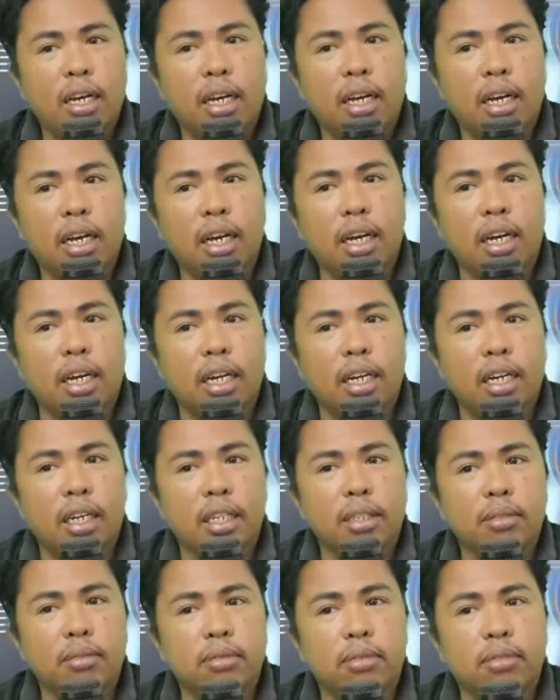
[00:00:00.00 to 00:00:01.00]

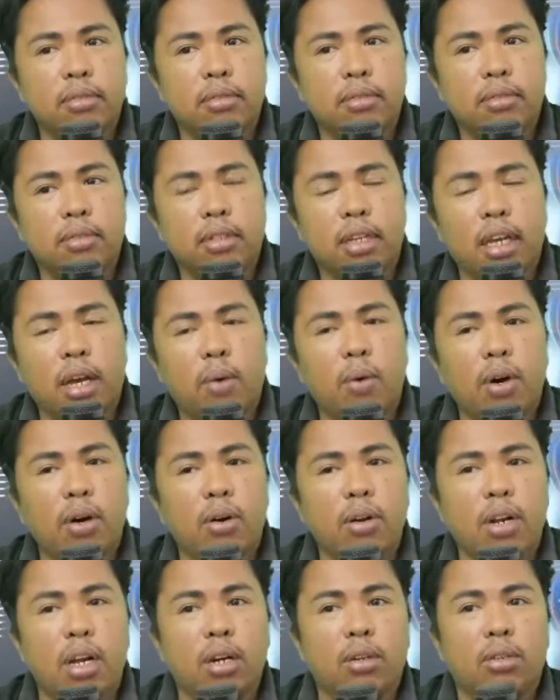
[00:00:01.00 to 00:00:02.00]
At uh, ewan
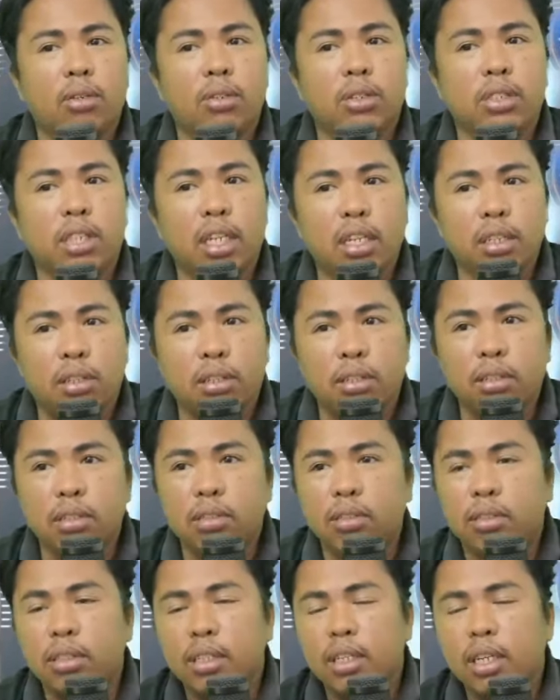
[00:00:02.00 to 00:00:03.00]
ko lang kung
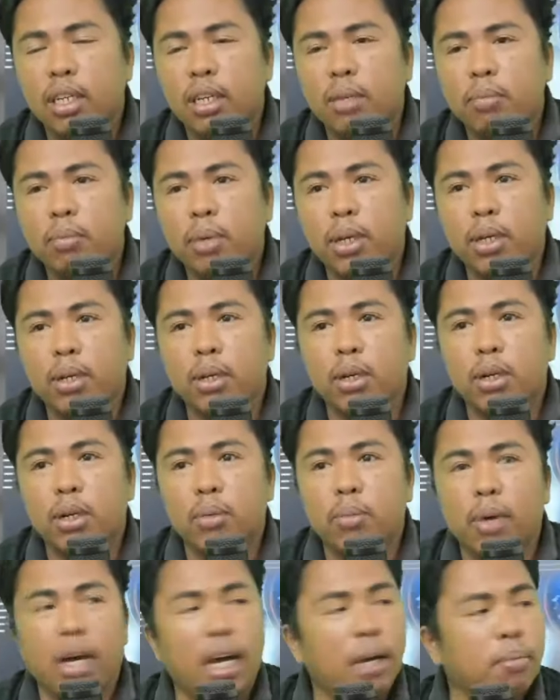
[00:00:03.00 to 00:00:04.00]
sino,
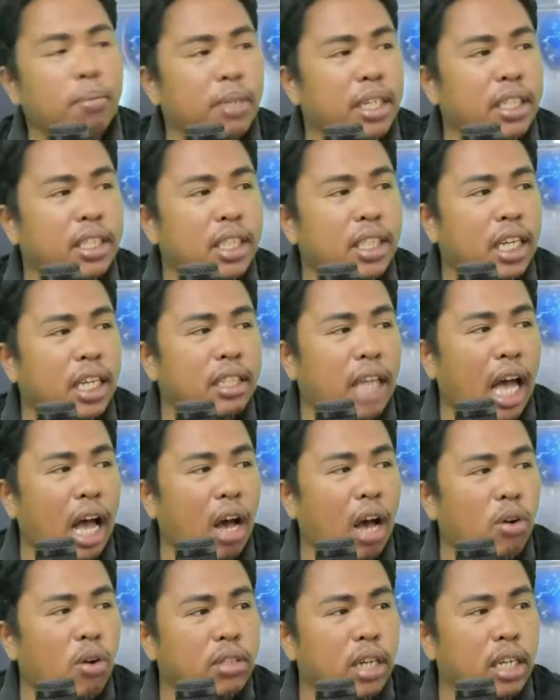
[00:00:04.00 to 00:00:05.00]
pero baka may isang
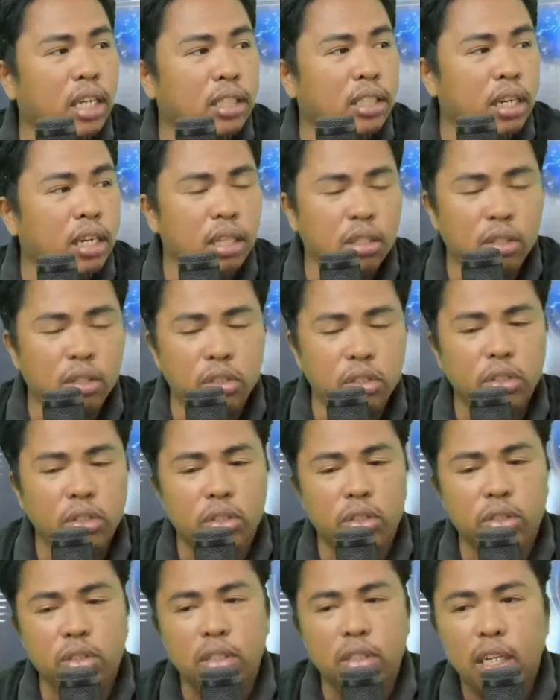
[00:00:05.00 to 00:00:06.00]
taong nasa likod
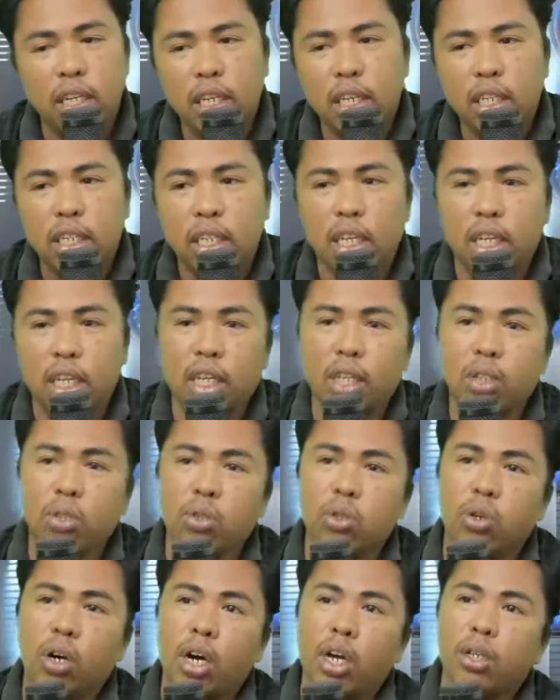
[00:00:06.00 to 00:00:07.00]
nun na
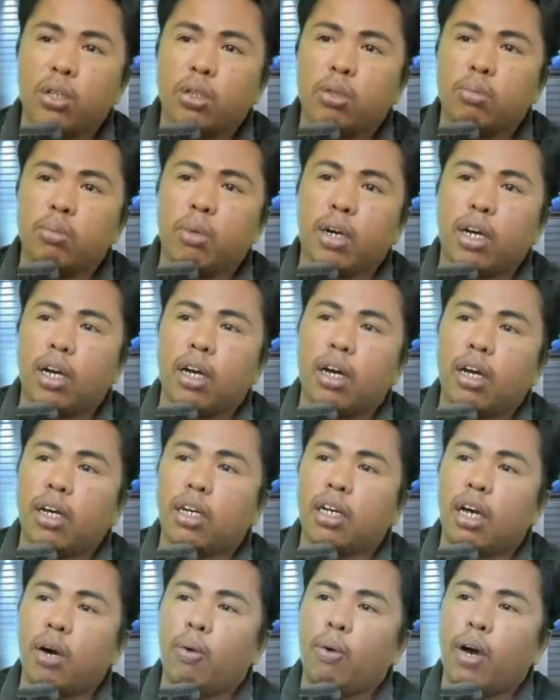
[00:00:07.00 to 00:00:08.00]
kinuha yung
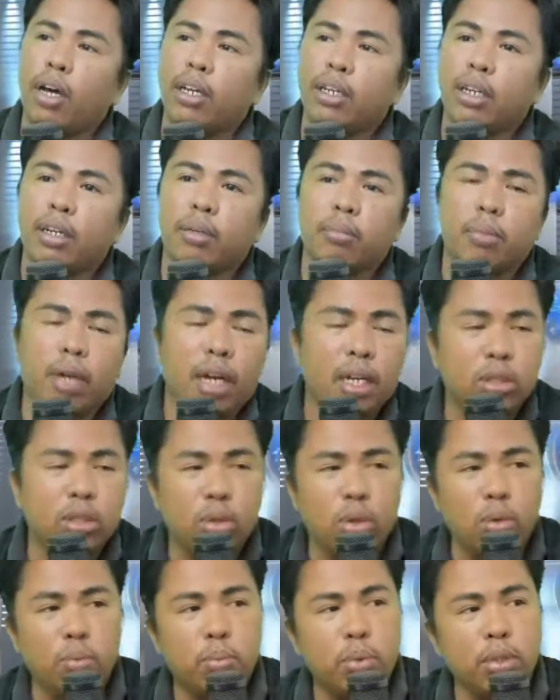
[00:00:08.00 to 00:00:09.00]
mga gawa ng mga
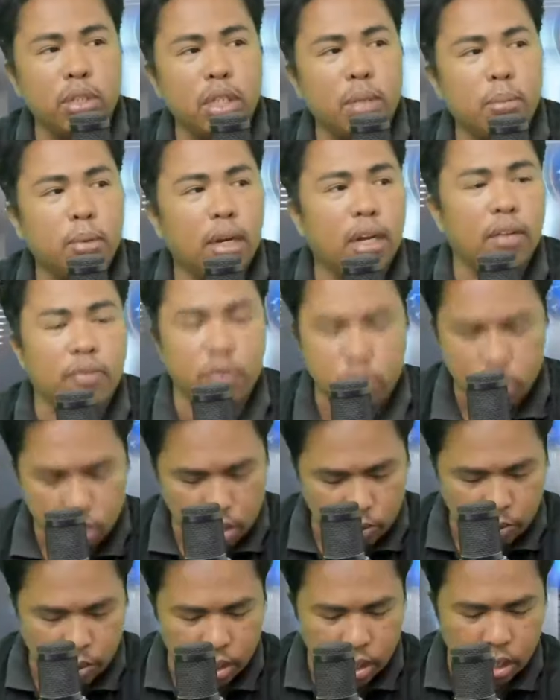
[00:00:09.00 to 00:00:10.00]
sulpot ng mga video
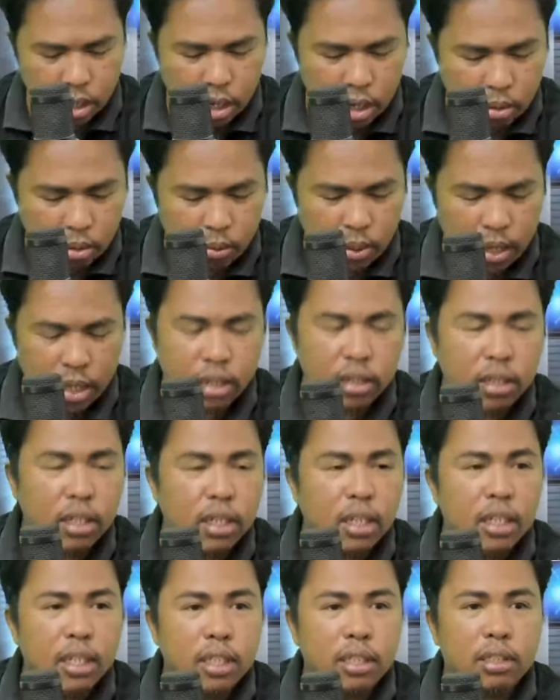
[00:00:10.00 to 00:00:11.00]
ni Father Darwin,
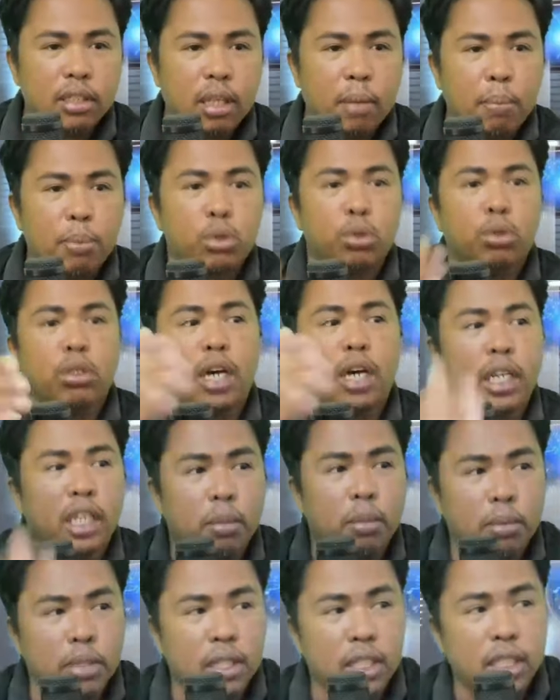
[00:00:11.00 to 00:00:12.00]
tapos yun ang
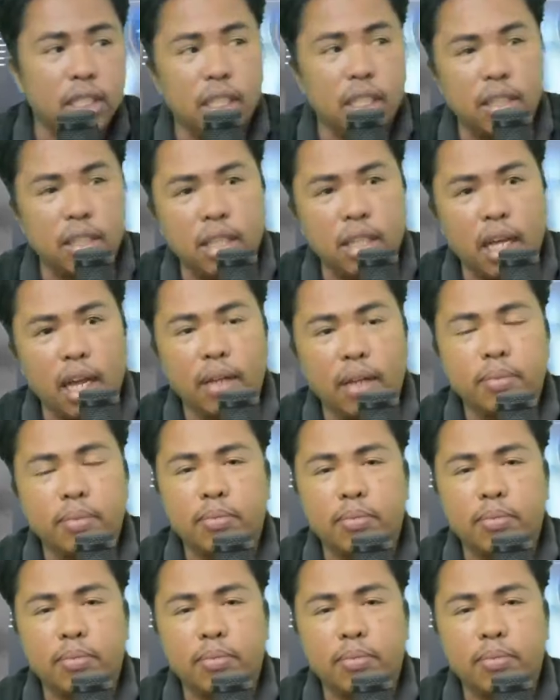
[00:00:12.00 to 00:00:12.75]
kanya pinisinta.